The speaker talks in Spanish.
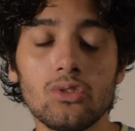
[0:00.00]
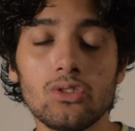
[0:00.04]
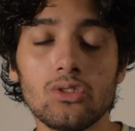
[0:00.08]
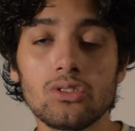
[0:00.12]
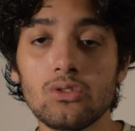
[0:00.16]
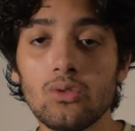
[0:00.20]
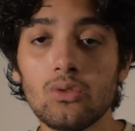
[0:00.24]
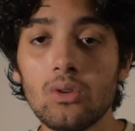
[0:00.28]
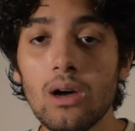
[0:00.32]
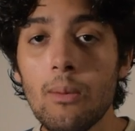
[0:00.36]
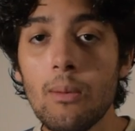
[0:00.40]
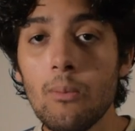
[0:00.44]

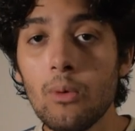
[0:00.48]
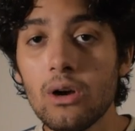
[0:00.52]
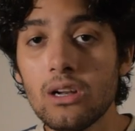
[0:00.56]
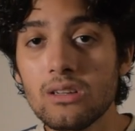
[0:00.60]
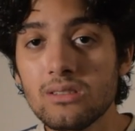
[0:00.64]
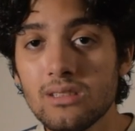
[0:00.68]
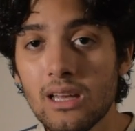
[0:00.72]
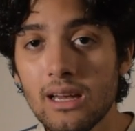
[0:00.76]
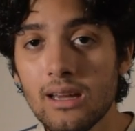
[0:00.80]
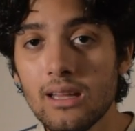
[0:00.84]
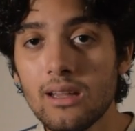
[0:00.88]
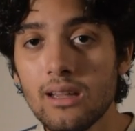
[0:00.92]
sitúa en
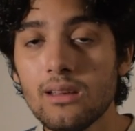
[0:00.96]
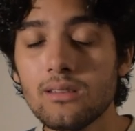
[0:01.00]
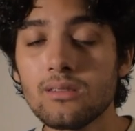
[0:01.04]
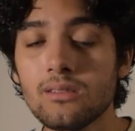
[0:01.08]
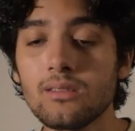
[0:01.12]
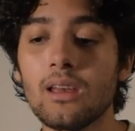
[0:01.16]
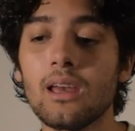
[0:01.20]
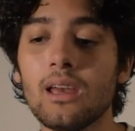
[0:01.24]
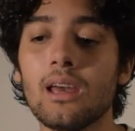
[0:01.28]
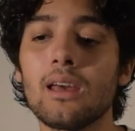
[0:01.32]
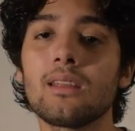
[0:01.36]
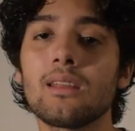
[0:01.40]
Buenos
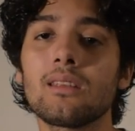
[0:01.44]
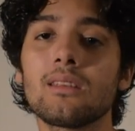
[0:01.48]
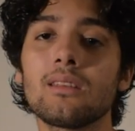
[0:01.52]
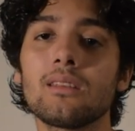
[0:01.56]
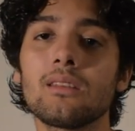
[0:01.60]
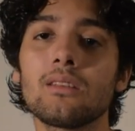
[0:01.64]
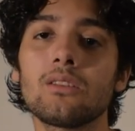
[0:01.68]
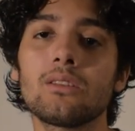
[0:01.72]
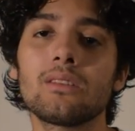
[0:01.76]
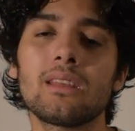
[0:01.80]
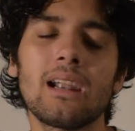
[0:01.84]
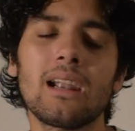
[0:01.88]
Aires,
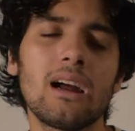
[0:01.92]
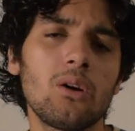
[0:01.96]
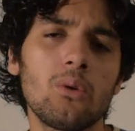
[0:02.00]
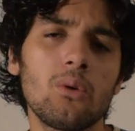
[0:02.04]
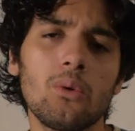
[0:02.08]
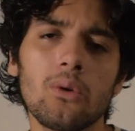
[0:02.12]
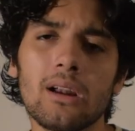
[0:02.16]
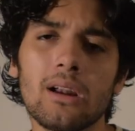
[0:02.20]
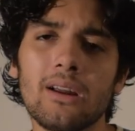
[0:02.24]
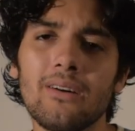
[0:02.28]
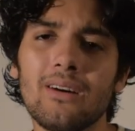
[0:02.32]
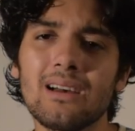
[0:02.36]

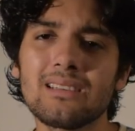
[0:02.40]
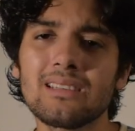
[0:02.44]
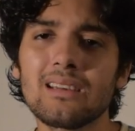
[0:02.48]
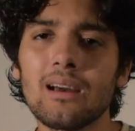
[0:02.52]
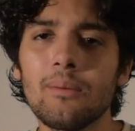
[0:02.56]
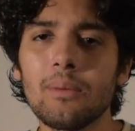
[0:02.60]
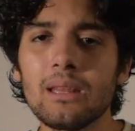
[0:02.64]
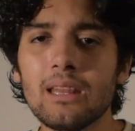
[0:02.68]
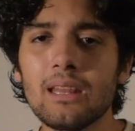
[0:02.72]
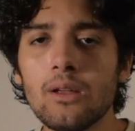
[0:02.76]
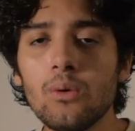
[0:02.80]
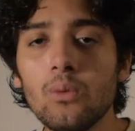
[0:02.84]
transcurre
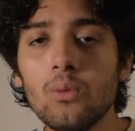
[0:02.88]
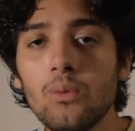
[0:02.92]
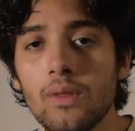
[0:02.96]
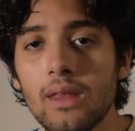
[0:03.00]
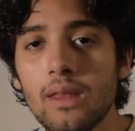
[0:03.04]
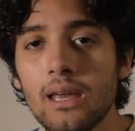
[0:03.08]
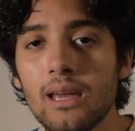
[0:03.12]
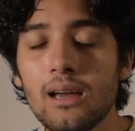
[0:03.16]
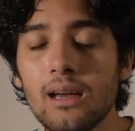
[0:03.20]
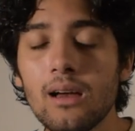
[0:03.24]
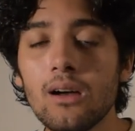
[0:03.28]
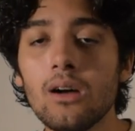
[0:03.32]
básicamente en un
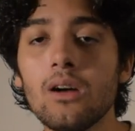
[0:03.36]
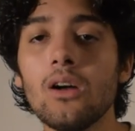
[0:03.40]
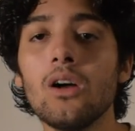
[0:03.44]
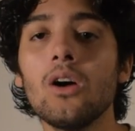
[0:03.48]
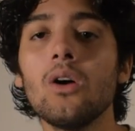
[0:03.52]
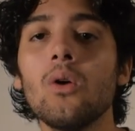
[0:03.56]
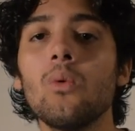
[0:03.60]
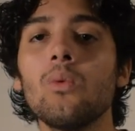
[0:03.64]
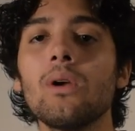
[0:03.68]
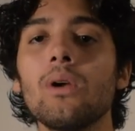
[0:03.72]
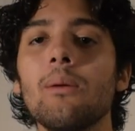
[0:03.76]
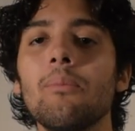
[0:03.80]
día,
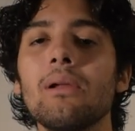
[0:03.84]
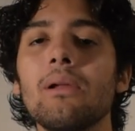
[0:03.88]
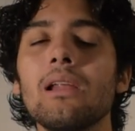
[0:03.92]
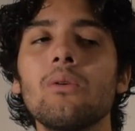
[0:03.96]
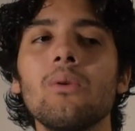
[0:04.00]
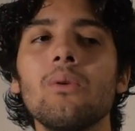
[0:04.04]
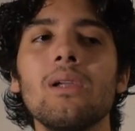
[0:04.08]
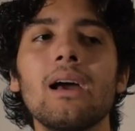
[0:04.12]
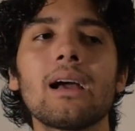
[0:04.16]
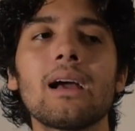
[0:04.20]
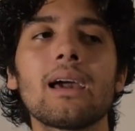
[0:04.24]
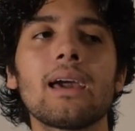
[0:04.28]
una
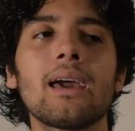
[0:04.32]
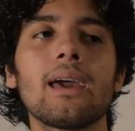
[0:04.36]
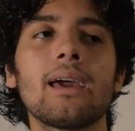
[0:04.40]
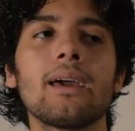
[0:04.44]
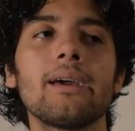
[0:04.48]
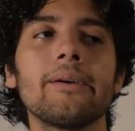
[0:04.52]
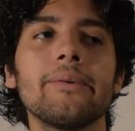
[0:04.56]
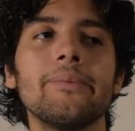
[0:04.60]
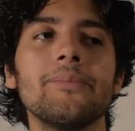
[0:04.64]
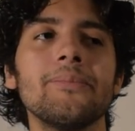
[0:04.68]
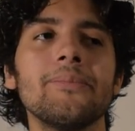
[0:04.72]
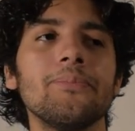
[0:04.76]
película
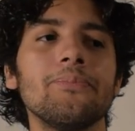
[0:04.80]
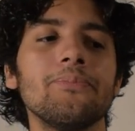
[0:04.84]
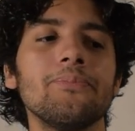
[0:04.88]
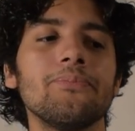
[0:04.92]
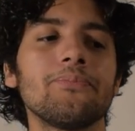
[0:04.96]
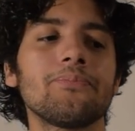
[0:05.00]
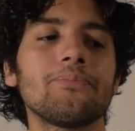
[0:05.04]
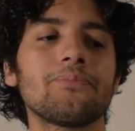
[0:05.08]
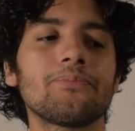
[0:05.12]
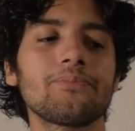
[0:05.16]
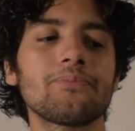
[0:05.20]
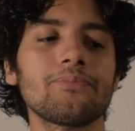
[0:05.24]
que,
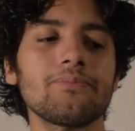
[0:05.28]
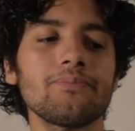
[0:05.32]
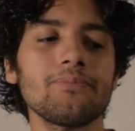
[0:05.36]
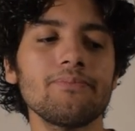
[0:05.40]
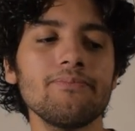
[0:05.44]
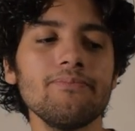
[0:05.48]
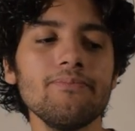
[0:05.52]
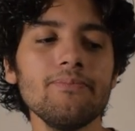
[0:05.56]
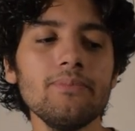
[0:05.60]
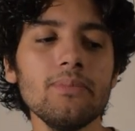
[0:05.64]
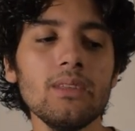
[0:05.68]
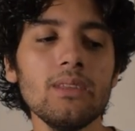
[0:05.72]

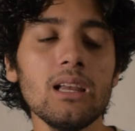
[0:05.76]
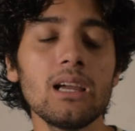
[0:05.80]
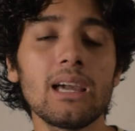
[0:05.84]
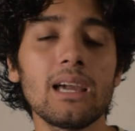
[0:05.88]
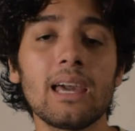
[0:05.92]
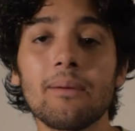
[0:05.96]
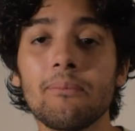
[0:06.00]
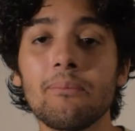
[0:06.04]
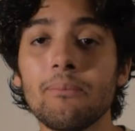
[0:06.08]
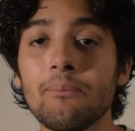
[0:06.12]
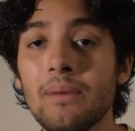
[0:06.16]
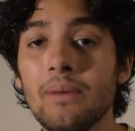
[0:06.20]
mm,
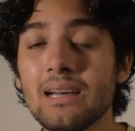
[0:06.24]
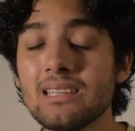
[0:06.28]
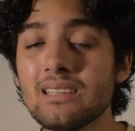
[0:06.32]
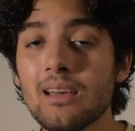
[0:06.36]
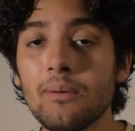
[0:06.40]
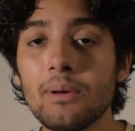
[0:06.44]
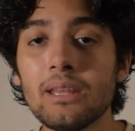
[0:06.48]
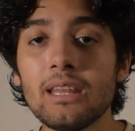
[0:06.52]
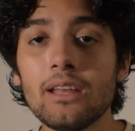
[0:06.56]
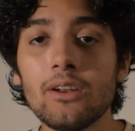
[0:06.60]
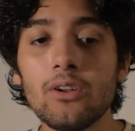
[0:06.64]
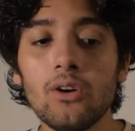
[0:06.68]
que
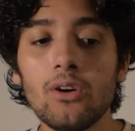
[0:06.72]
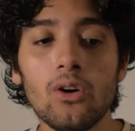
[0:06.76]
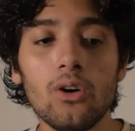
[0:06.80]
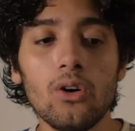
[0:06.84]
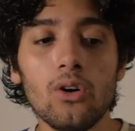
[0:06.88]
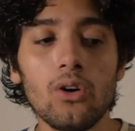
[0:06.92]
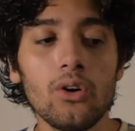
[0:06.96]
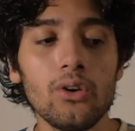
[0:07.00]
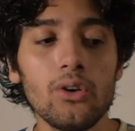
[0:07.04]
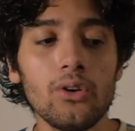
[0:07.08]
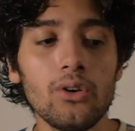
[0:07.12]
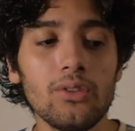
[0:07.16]
básicamente
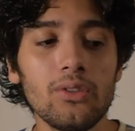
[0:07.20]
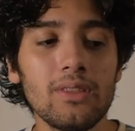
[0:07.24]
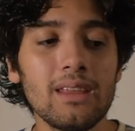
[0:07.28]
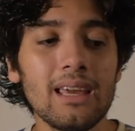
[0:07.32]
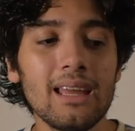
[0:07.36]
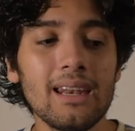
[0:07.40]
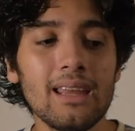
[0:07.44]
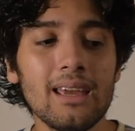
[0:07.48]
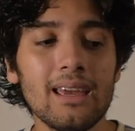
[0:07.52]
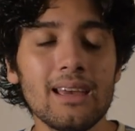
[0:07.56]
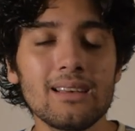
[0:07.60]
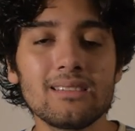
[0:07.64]
no, no
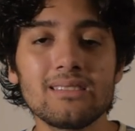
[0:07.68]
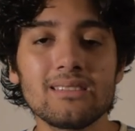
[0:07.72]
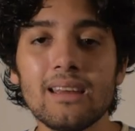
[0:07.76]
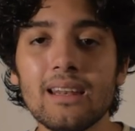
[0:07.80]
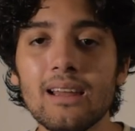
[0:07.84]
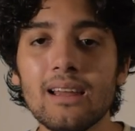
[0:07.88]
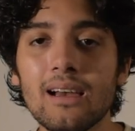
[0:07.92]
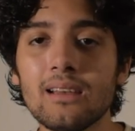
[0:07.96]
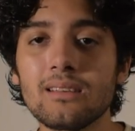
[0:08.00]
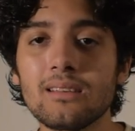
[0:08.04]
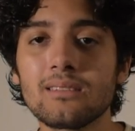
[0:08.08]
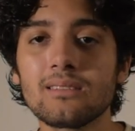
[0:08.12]
tiene
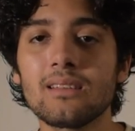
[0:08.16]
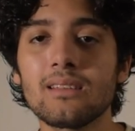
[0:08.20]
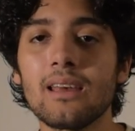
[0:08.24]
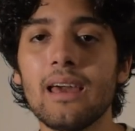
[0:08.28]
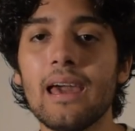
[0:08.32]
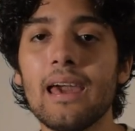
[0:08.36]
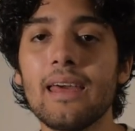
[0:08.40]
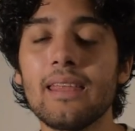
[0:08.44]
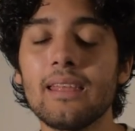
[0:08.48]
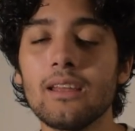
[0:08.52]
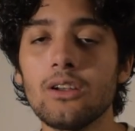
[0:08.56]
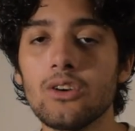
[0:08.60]
escenas
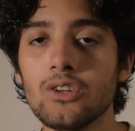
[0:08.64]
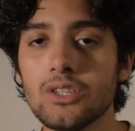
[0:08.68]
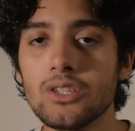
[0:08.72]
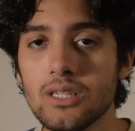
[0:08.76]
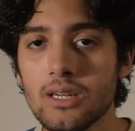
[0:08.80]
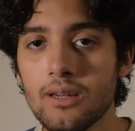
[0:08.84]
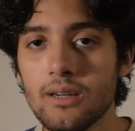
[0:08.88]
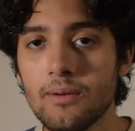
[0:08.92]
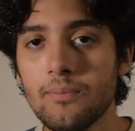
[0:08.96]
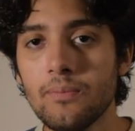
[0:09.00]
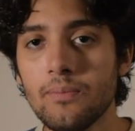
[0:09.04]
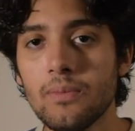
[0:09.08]
de
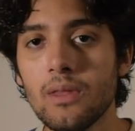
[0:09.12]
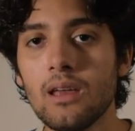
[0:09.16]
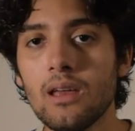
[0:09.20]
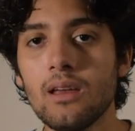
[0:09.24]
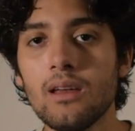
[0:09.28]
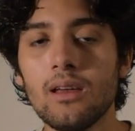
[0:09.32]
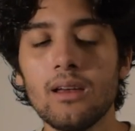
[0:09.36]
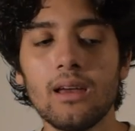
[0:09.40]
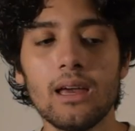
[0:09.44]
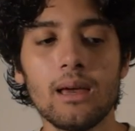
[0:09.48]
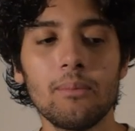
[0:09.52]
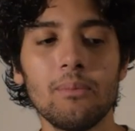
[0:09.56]
noche,
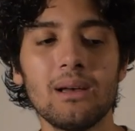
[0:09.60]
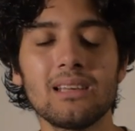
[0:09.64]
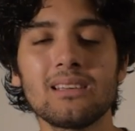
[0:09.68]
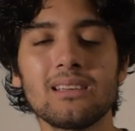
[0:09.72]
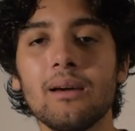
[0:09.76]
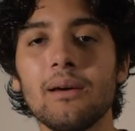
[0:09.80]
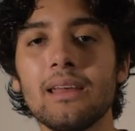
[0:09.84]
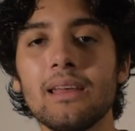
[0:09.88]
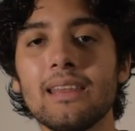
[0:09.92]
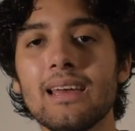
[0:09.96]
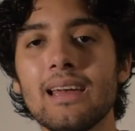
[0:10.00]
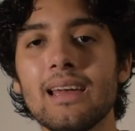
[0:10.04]

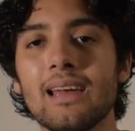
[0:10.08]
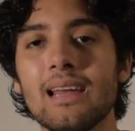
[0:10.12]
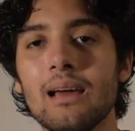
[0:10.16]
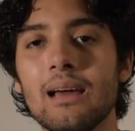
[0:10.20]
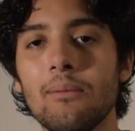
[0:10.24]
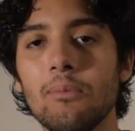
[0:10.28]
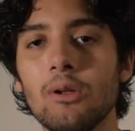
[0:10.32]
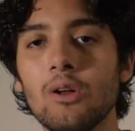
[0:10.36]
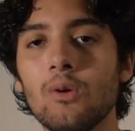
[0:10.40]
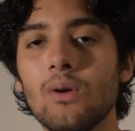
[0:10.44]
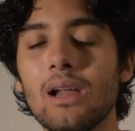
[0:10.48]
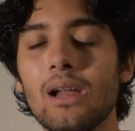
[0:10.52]
básicamente
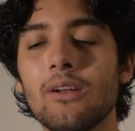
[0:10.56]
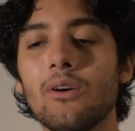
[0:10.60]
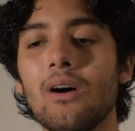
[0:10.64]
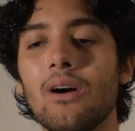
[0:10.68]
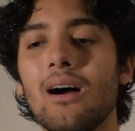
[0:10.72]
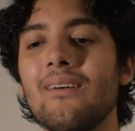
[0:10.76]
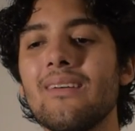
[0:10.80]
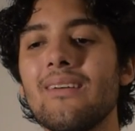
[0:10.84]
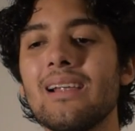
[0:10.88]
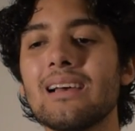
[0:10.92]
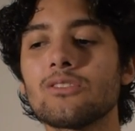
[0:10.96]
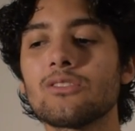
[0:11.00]
la película nos
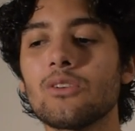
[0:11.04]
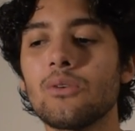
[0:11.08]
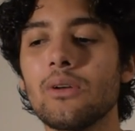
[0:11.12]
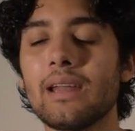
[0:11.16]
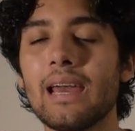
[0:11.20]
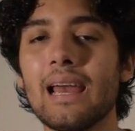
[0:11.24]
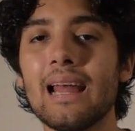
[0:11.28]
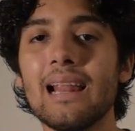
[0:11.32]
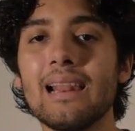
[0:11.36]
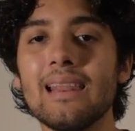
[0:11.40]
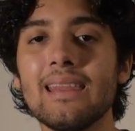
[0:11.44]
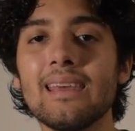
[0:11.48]
habla
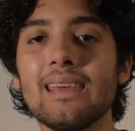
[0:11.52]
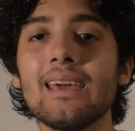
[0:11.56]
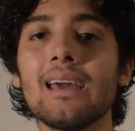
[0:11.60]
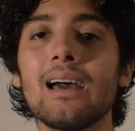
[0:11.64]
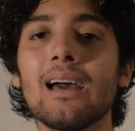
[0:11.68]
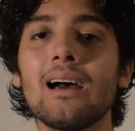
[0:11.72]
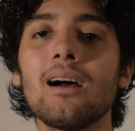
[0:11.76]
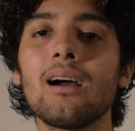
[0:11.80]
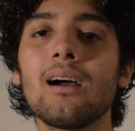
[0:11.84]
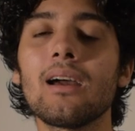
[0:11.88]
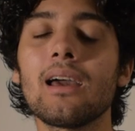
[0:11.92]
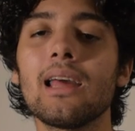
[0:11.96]
sobre el
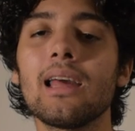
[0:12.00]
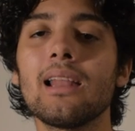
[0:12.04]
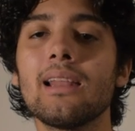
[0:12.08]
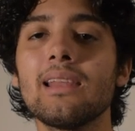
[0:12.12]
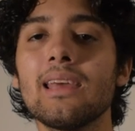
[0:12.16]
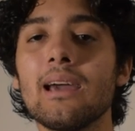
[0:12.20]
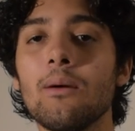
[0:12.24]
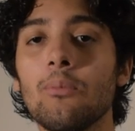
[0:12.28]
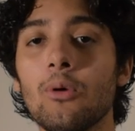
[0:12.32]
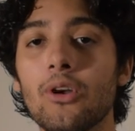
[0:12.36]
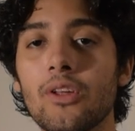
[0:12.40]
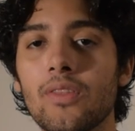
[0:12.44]
día, el
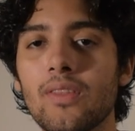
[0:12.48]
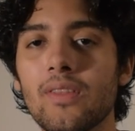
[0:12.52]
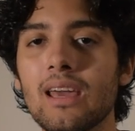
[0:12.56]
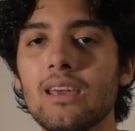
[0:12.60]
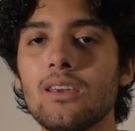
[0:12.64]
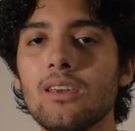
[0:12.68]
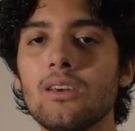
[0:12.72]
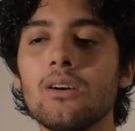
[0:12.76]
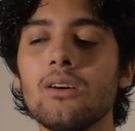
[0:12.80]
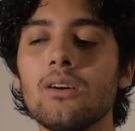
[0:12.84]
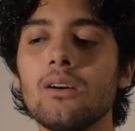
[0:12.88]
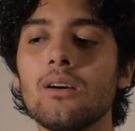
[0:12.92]
día
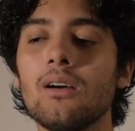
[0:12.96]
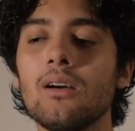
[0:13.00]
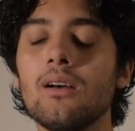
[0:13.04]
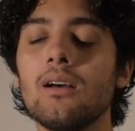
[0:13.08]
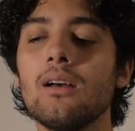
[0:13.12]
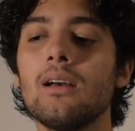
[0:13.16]
porteño,